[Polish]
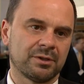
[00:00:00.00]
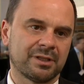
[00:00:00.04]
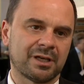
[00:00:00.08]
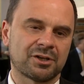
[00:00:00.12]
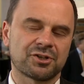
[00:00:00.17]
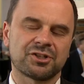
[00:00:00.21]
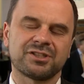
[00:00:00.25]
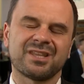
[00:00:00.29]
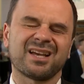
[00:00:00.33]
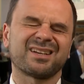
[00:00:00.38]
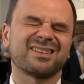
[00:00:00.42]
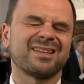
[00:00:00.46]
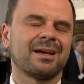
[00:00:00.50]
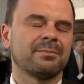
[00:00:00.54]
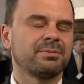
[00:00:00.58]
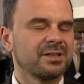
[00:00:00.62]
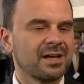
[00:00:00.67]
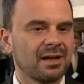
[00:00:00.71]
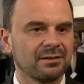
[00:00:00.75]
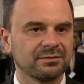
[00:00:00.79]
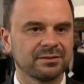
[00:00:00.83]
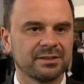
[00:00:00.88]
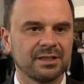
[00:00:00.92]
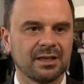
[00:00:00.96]
Także tak
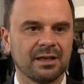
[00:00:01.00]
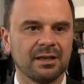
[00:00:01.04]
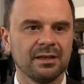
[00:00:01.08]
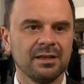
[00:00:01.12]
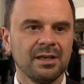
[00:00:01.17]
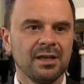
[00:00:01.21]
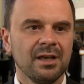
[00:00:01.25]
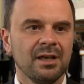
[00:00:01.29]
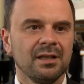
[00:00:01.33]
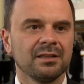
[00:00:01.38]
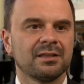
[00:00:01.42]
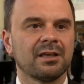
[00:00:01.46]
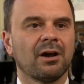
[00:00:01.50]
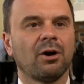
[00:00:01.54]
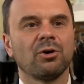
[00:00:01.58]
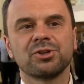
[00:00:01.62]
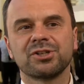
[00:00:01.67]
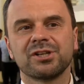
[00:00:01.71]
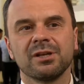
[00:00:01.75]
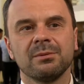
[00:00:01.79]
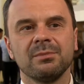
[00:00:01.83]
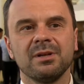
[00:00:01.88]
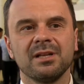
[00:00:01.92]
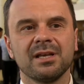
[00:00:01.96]
naprawdę te
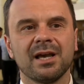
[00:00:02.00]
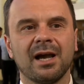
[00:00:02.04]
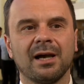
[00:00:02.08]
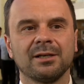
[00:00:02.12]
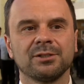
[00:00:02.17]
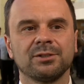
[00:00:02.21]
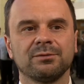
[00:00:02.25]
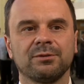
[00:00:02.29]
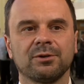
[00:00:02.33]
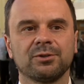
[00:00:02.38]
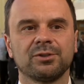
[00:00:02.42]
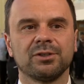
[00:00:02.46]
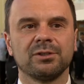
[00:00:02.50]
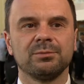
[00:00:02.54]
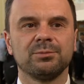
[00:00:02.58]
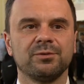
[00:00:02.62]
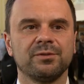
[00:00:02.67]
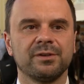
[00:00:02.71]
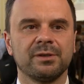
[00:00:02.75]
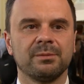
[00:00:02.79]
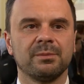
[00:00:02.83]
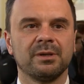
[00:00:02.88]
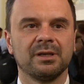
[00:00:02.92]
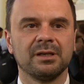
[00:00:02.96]
8 miliardów, o którym
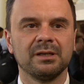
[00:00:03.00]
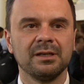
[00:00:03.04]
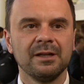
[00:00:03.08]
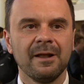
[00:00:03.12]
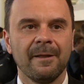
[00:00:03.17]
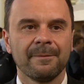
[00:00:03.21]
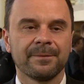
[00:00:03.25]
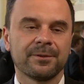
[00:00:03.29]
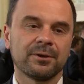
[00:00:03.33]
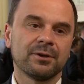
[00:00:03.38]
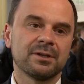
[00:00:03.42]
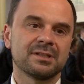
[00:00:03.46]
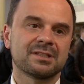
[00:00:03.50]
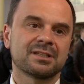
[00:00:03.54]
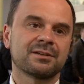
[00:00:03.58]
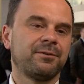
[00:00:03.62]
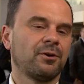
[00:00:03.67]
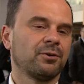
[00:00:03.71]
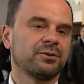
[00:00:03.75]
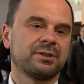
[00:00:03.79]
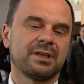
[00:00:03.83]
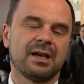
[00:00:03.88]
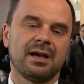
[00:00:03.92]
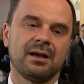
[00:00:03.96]
mówimy, to jest
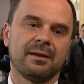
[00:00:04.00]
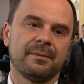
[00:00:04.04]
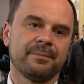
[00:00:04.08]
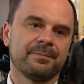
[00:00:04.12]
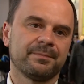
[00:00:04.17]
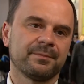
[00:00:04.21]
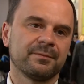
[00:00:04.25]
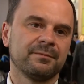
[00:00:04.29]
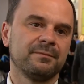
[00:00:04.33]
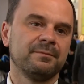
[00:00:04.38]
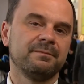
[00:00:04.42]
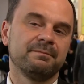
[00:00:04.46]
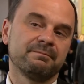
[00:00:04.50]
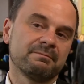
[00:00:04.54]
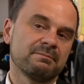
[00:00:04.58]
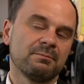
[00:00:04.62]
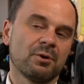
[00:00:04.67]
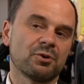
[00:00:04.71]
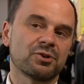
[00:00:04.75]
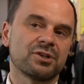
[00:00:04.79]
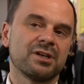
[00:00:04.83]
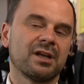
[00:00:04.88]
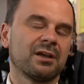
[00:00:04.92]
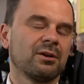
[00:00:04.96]
kwota
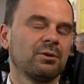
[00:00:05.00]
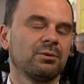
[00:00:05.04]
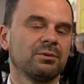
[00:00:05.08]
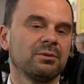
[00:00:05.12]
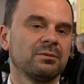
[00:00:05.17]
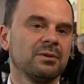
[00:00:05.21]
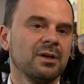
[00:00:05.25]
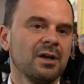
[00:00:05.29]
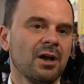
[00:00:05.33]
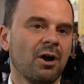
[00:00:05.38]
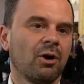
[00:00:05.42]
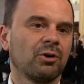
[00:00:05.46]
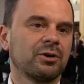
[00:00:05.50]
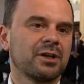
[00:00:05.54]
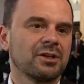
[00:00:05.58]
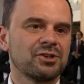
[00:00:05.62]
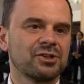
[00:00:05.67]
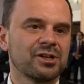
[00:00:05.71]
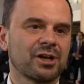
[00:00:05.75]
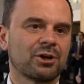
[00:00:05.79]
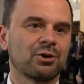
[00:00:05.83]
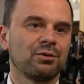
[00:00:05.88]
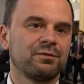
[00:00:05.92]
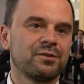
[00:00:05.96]
można ją
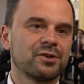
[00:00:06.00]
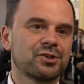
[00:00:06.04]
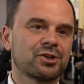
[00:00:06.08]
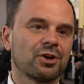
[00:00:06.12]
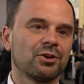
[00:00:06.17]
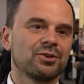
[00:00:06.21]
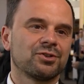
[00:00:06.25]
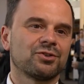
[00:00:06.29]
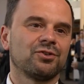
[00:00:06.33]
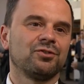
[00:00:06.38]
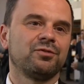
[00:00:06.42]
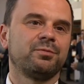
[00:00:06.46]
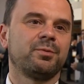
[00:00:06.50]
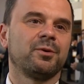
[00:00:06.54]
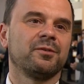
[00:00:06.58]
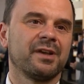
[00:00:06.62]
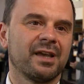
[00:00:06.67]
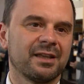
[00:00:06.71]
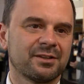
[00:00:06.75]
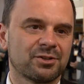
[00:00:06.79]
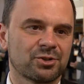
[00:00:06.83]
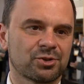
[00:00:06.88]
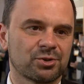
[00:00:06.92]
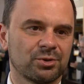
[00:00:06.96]
określić jako wiszącą w
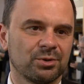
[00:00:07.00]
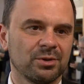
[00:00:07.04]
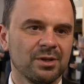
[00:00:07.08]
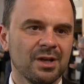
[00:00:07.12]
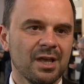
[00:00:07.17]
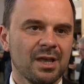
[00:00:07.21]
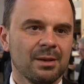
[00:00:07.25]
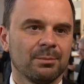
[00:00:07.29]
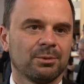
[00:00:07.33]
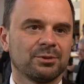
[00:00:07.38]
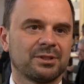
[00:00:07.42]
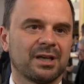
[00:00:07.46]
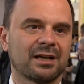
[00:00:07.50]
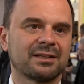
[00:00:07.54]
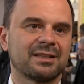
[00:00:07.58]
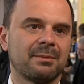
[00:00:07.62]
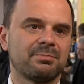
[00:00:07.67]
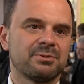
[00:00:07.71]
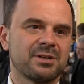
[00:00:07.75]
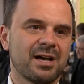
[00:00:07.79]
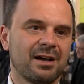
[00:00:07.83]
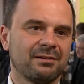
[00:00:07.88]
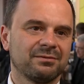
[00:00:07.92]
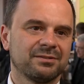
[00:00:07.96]
powietrzu, bo tak
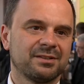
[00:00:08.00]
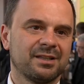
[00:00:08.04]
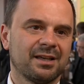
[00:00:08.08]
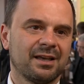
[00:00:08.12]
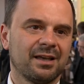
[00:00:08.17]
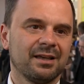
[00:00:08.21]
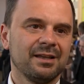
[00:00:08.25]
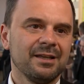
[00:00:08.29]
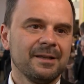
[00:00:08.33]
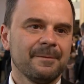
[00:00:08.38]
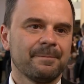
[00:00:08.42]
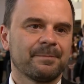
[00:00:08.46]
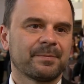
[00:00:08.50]
naprawdę